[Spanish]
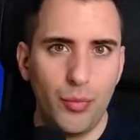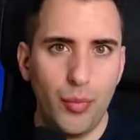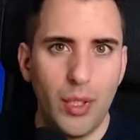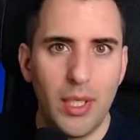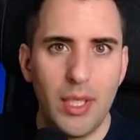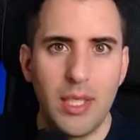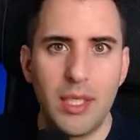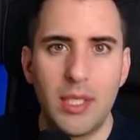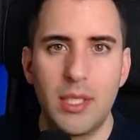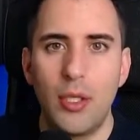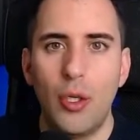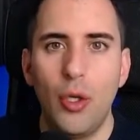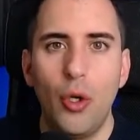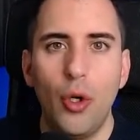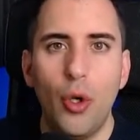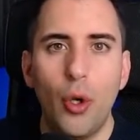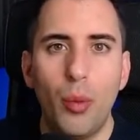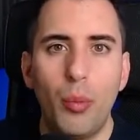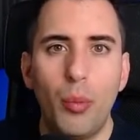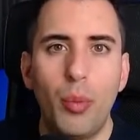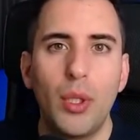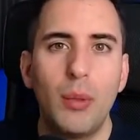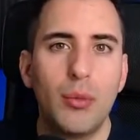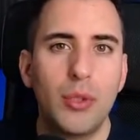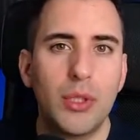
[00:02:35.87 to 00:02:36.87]
Pues
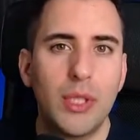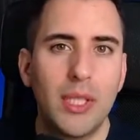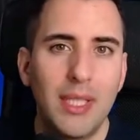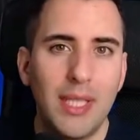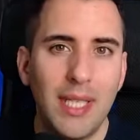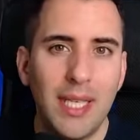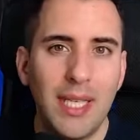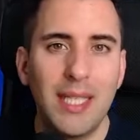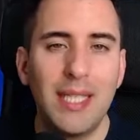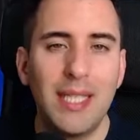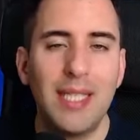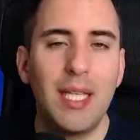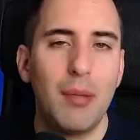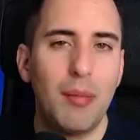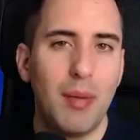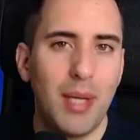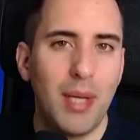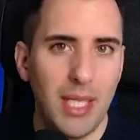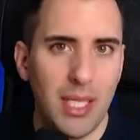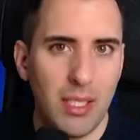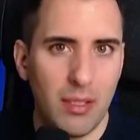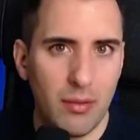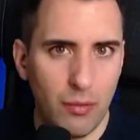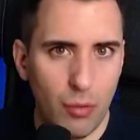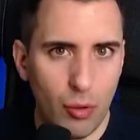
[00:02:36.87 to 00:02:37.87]
lo podemos hacer de
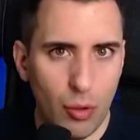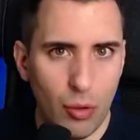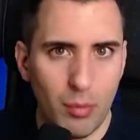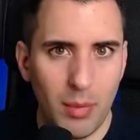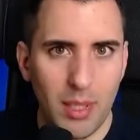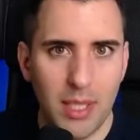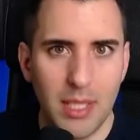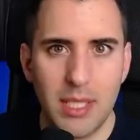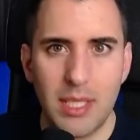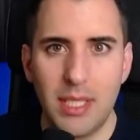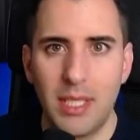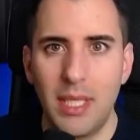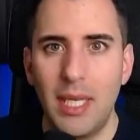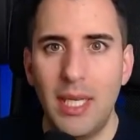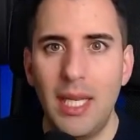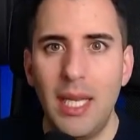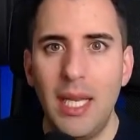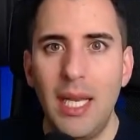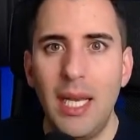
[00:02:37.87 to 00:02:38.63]
varias formas.